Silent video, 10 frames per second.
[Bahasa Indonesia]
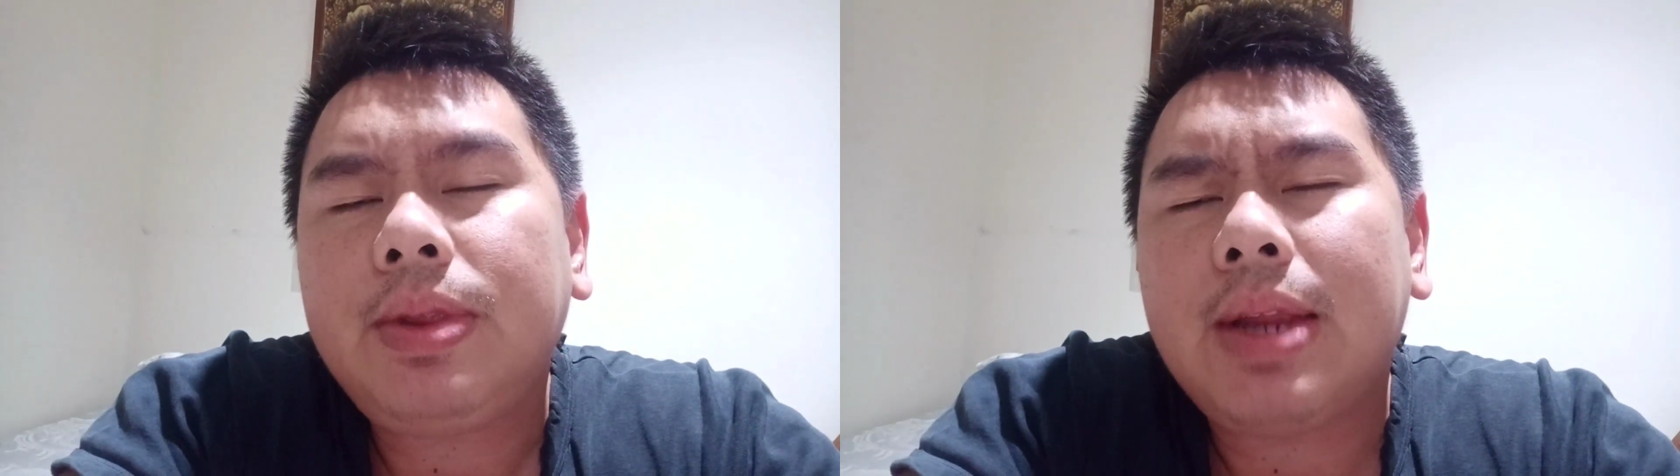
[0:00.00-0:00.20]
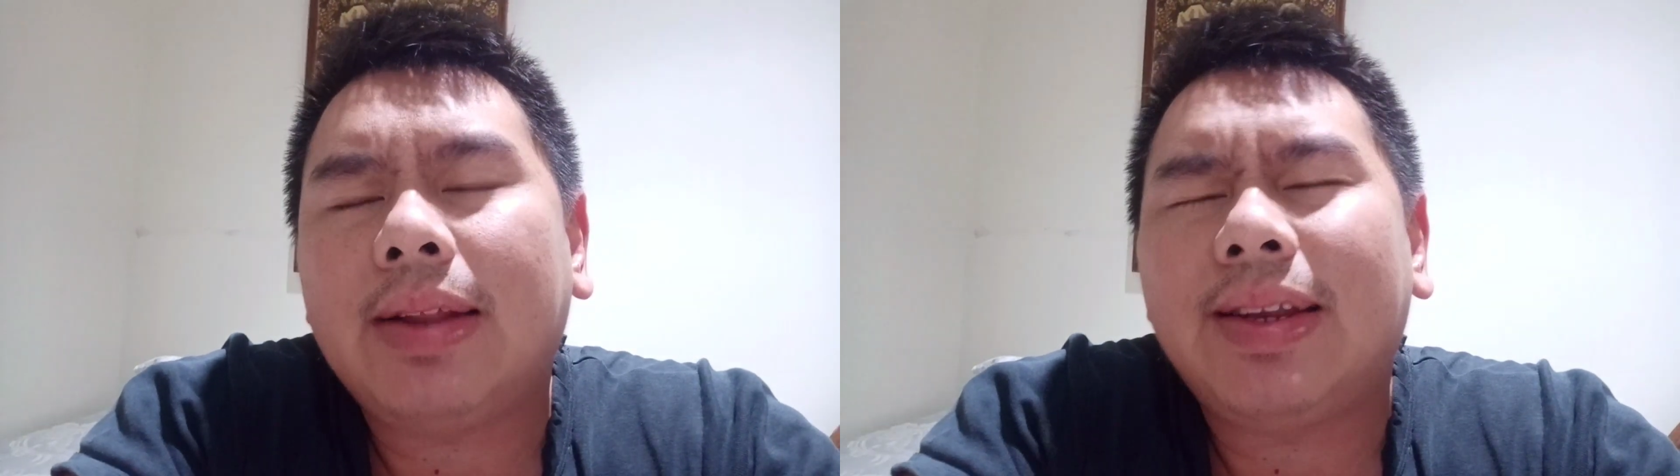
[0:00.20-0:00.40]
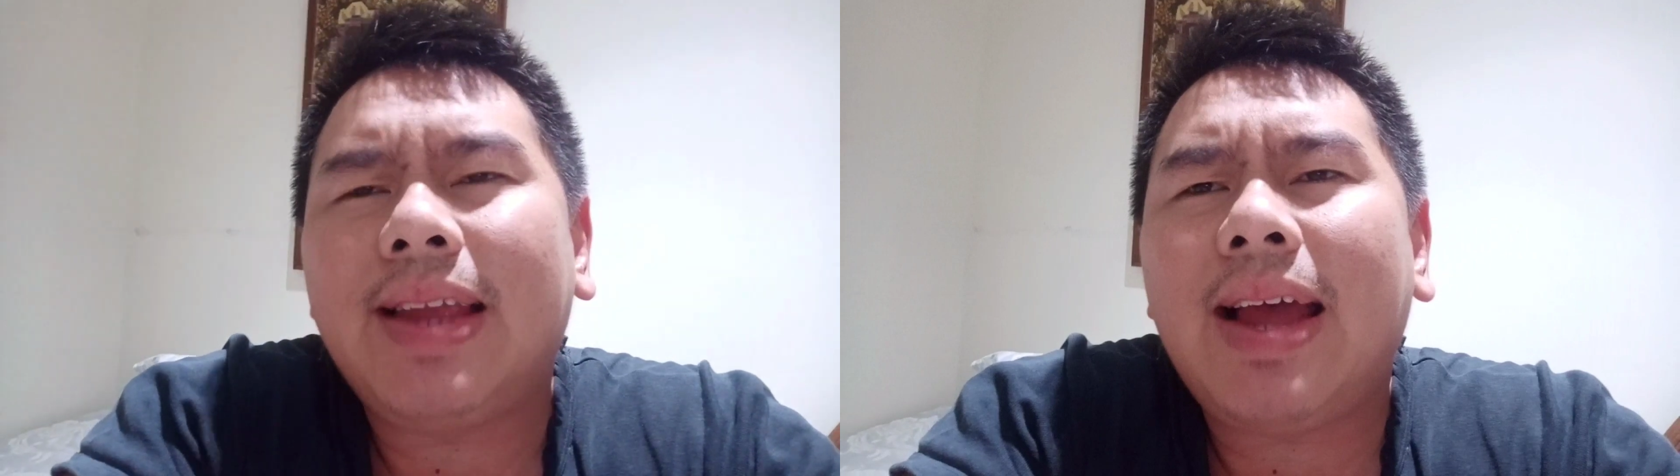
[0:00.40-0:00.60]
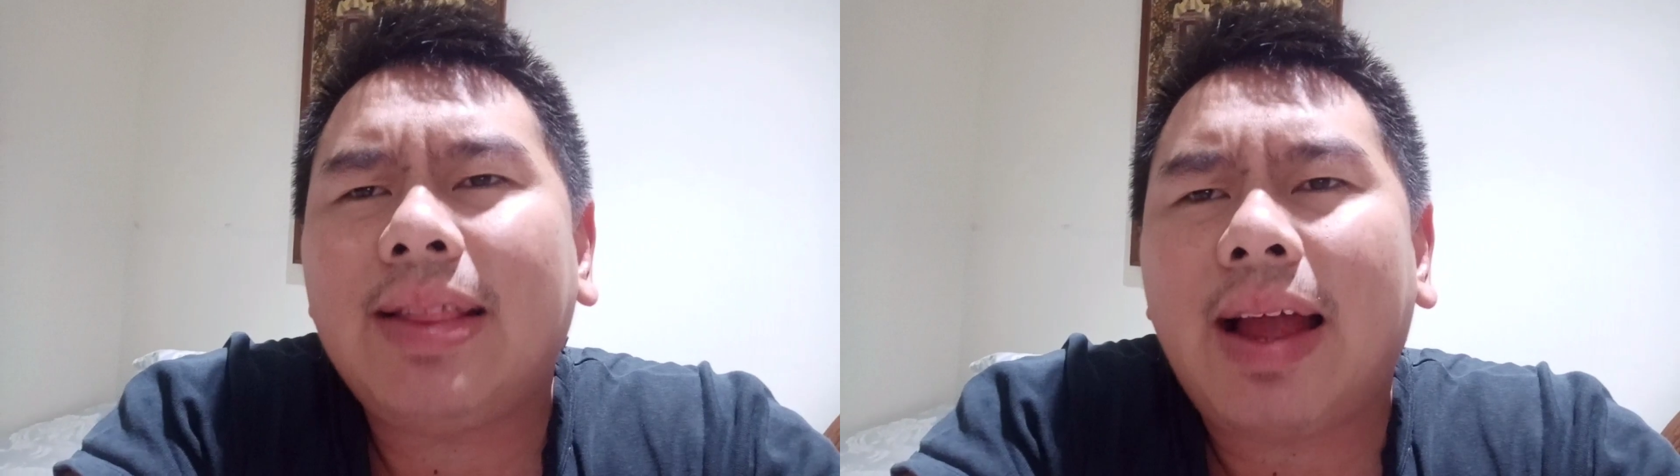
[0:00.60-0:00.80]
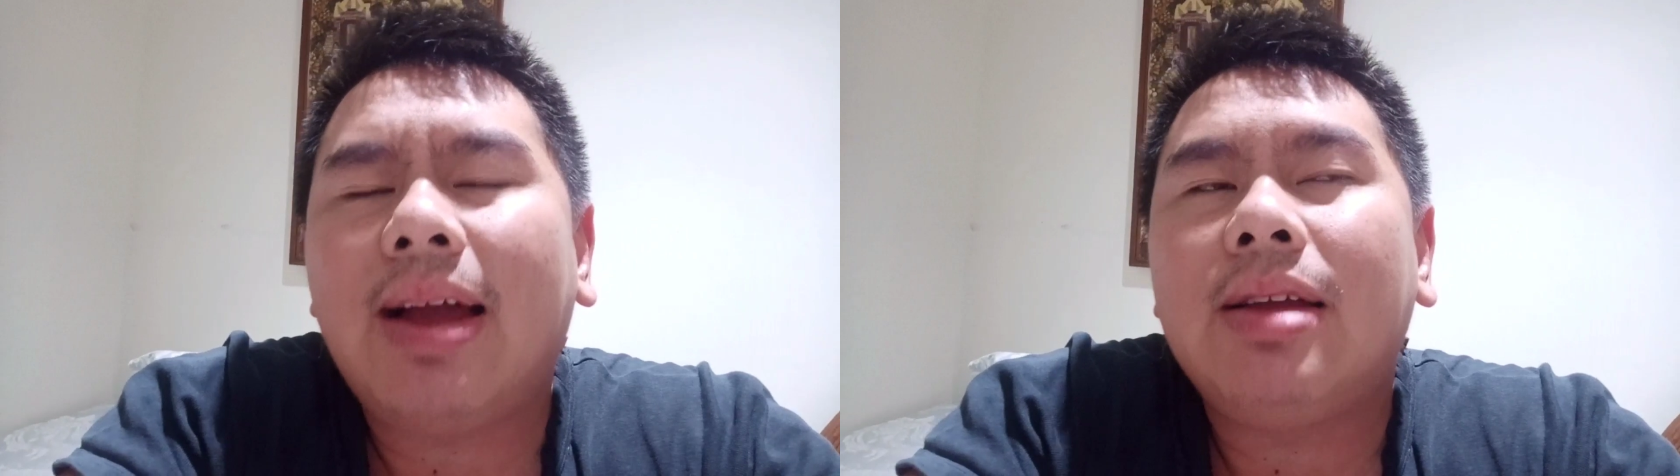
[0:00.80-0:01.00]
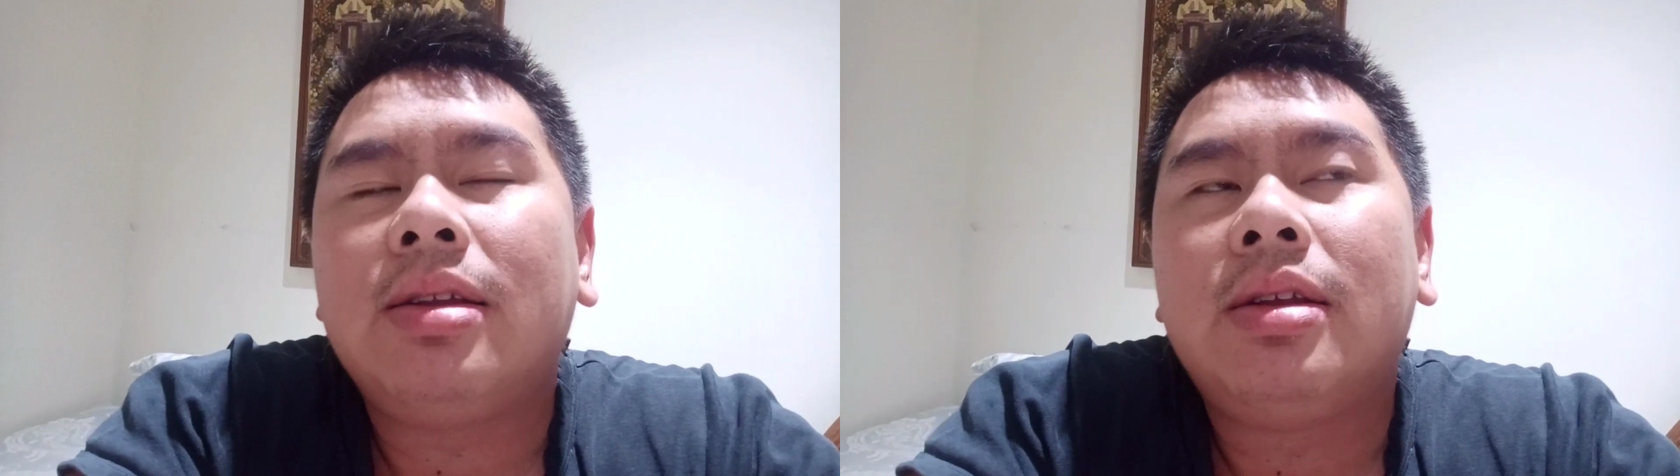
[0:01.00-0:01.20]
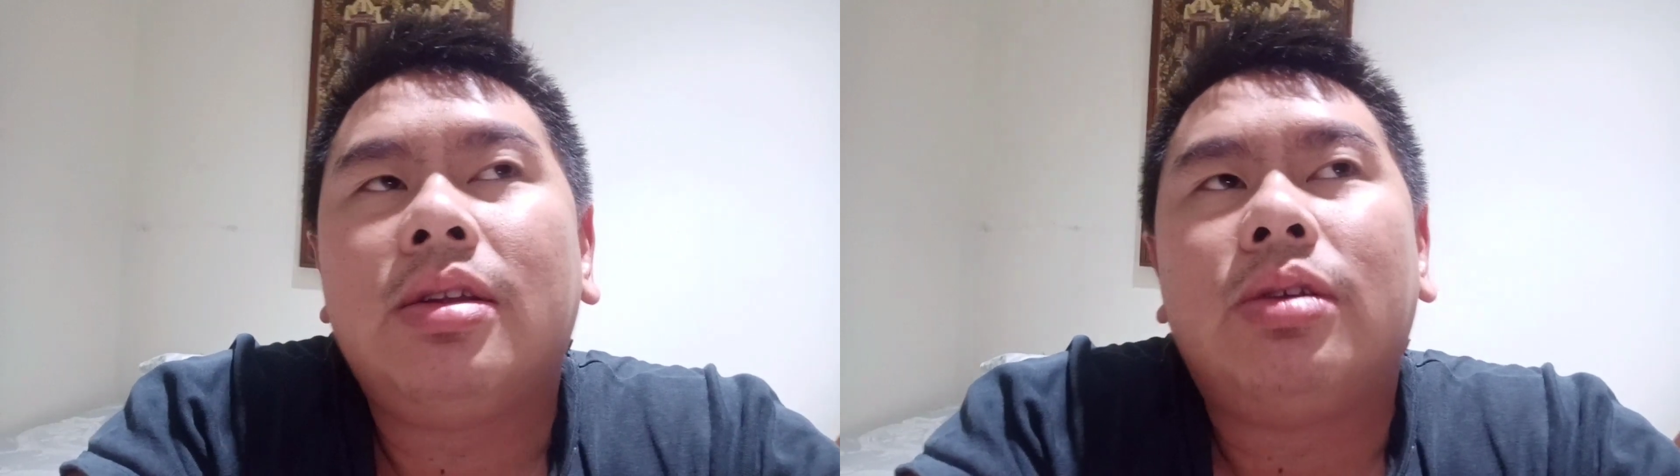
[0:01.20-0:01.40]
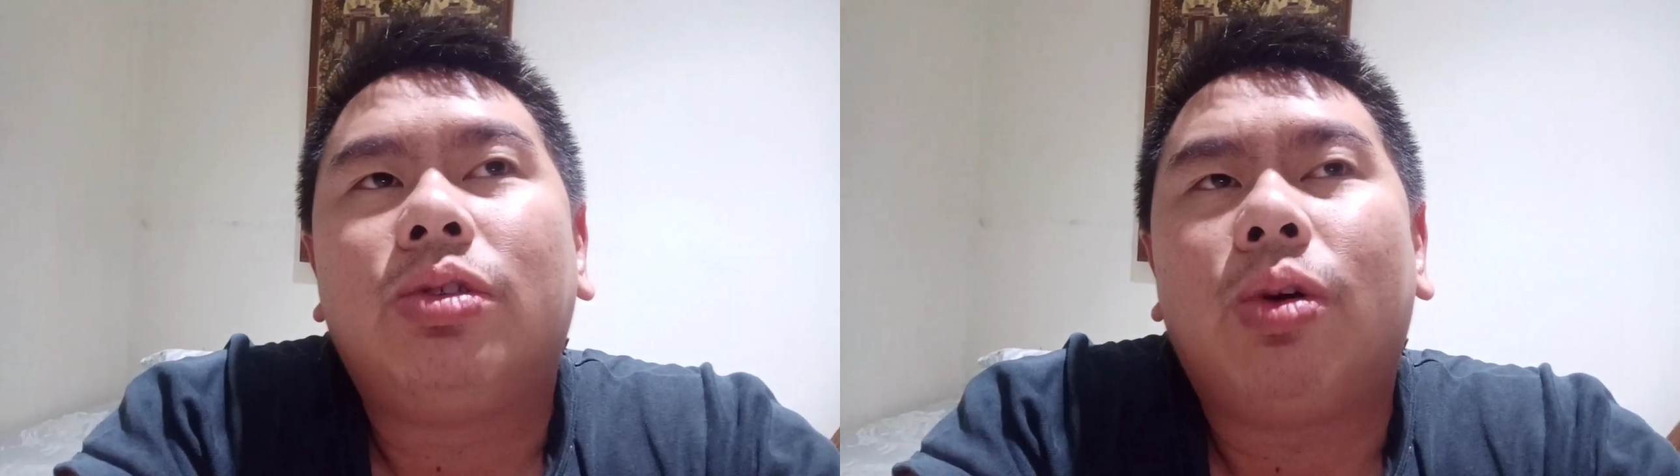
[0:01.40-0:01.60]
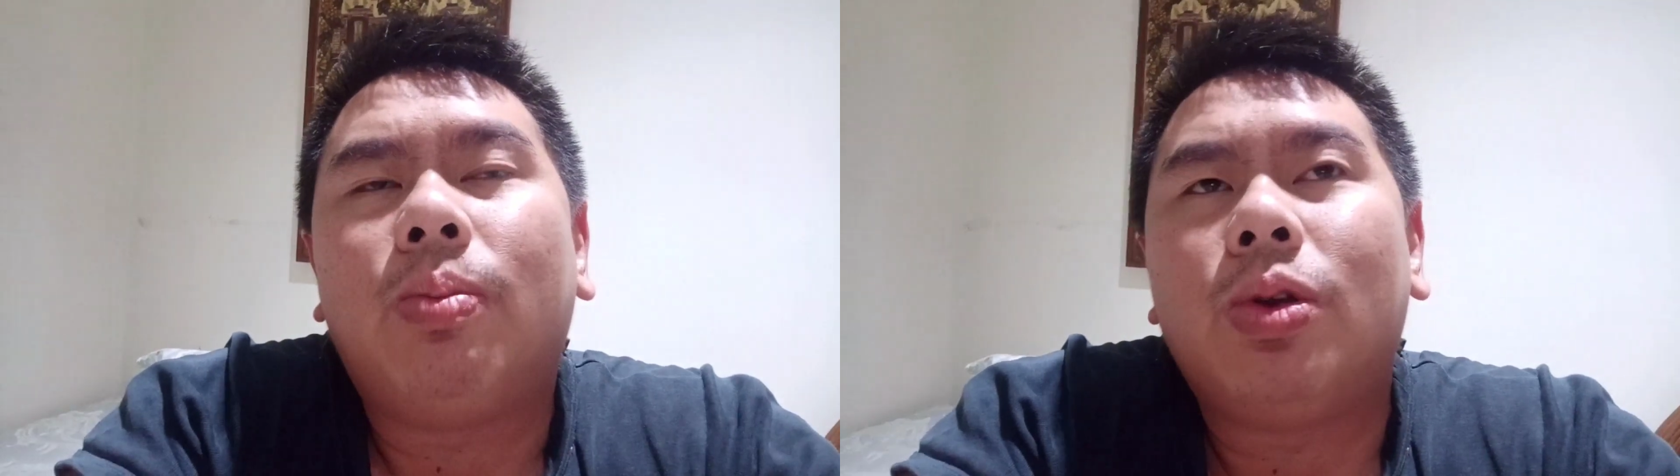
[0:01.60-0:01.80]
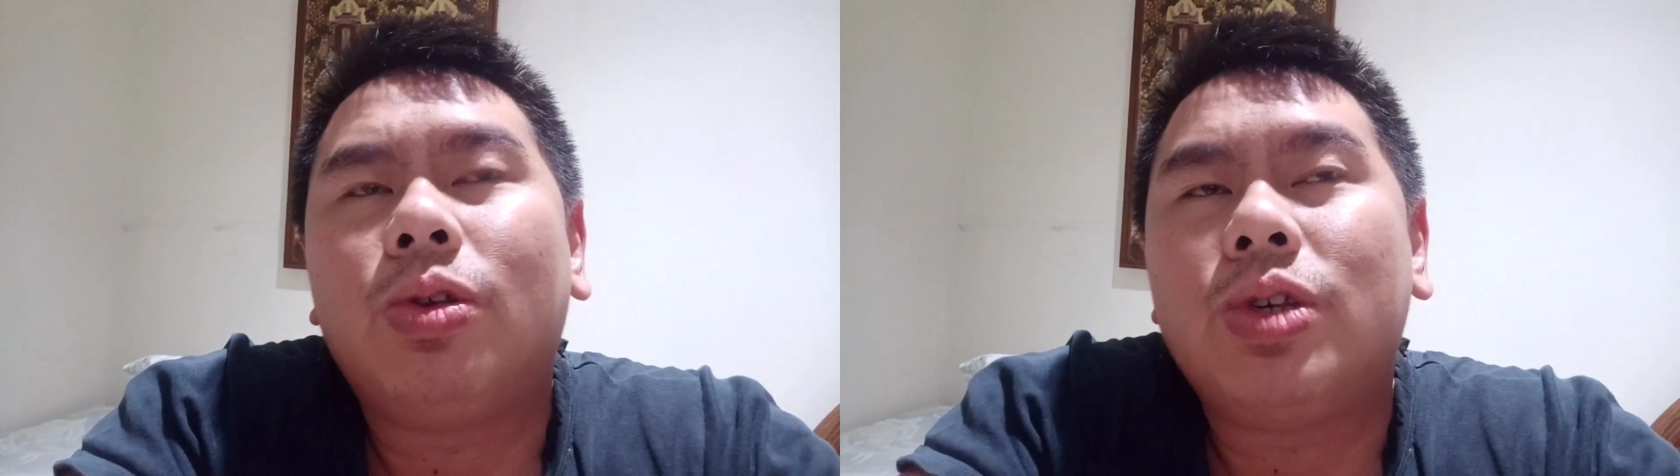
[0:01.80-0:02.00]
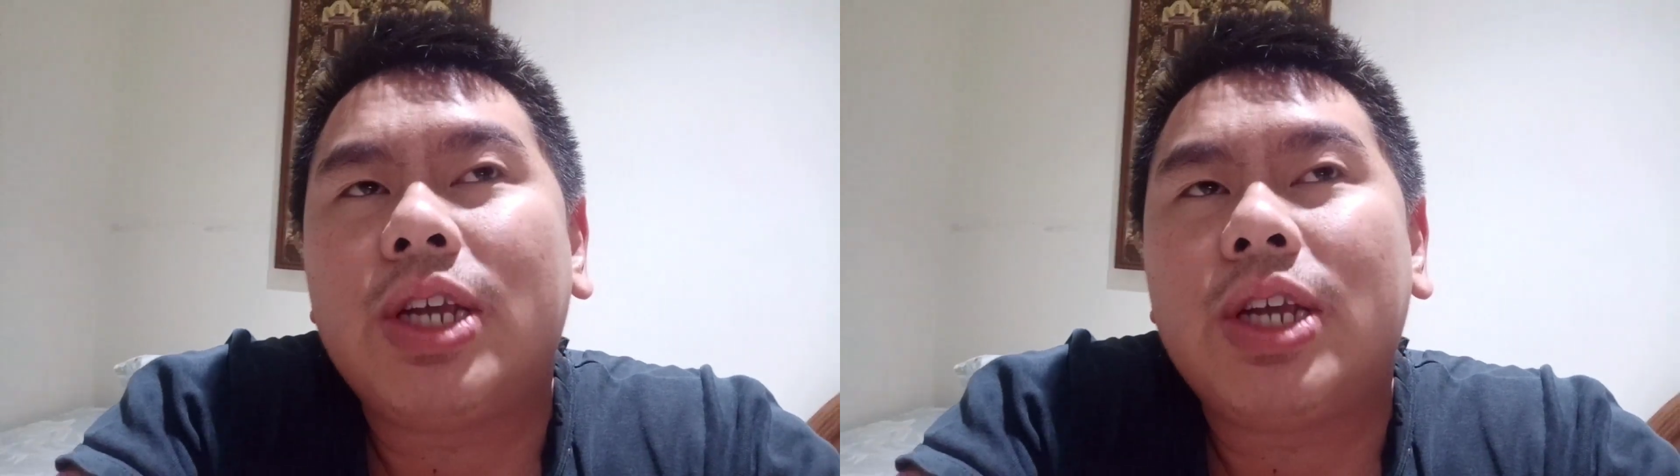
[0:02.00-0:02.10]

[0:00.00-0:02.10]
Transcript: nah ternyata untuk menuju